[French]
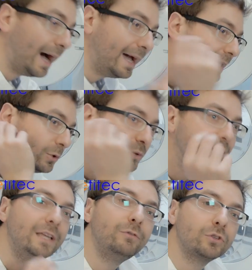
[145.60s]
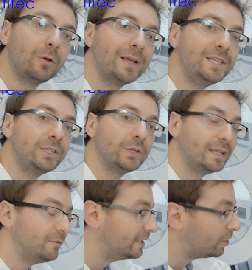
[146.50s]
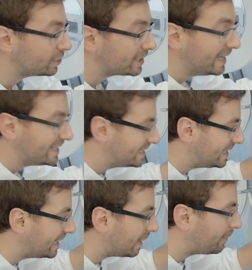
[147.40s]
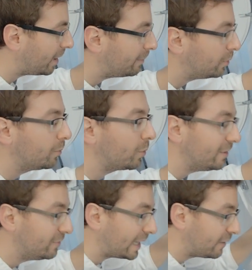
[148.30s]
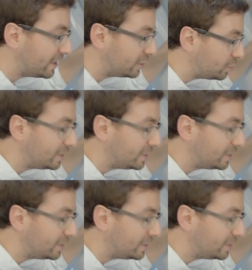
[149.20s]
à écouter votre machine quand elle vidange. Si elle n'a pas un beau bruit, vérifiez tout